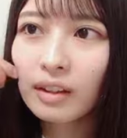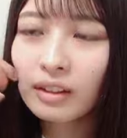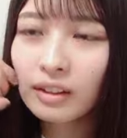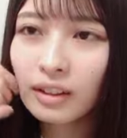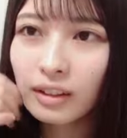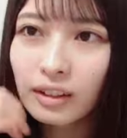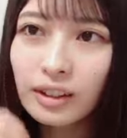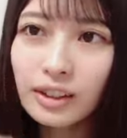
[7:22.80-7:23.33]

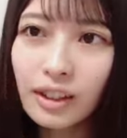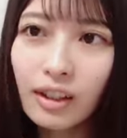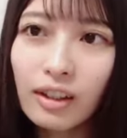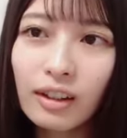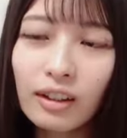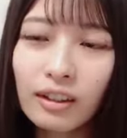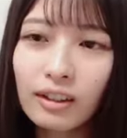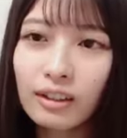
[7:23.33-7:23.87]
なんか
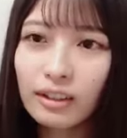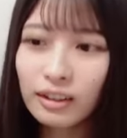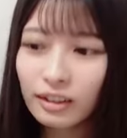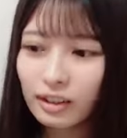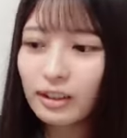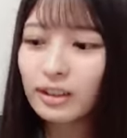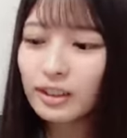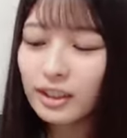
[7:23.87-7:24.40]
さ
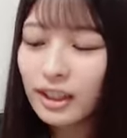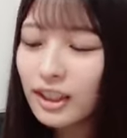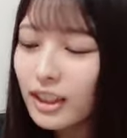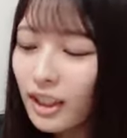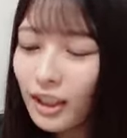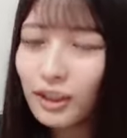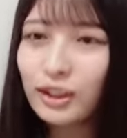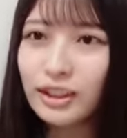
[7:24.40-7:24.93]
好き
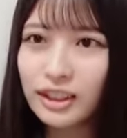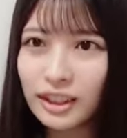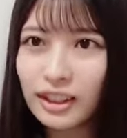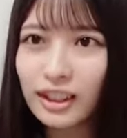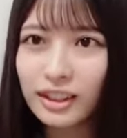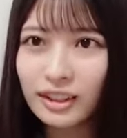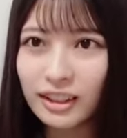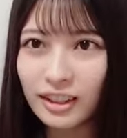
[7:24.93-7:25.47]
な色じゃな
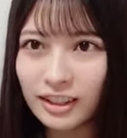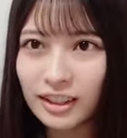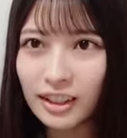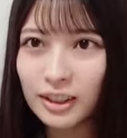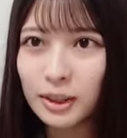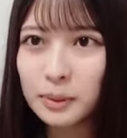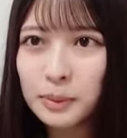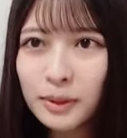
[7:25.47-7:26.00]
かったりさ
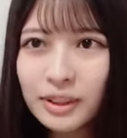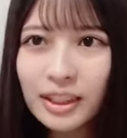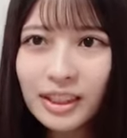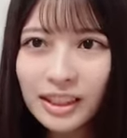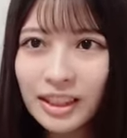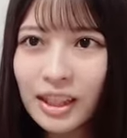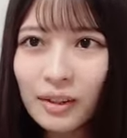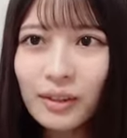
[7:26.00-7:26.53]
自分が
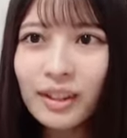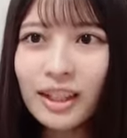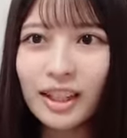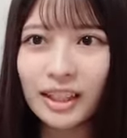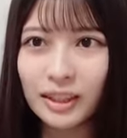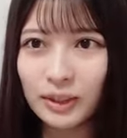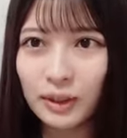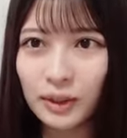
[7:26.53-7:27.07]
似合わな
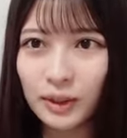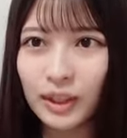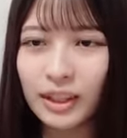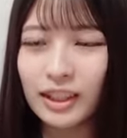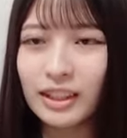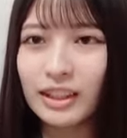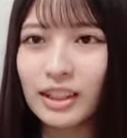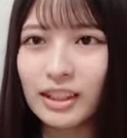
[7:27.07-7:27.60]
い色とか
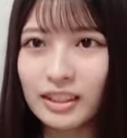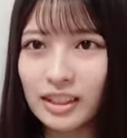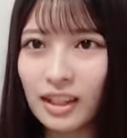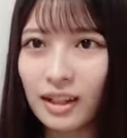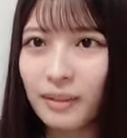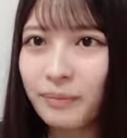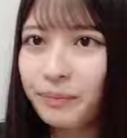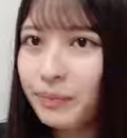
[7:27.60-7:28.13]
だったら
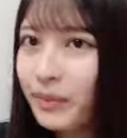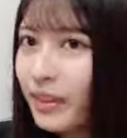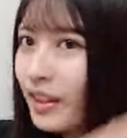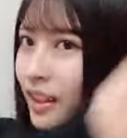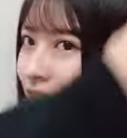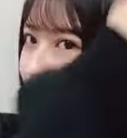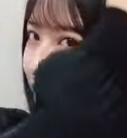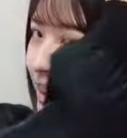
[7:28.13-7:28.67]
さ
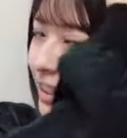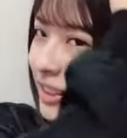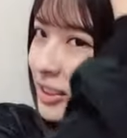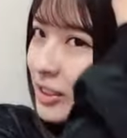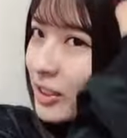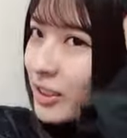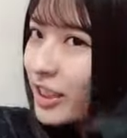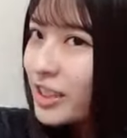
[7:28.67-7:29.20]
えなんか
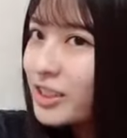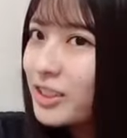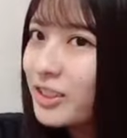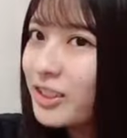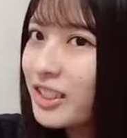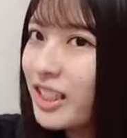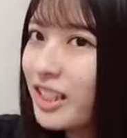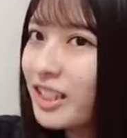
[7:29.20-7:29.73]
ちょっと
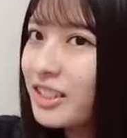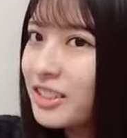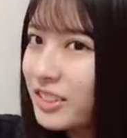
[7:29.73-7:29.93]
テンション下がる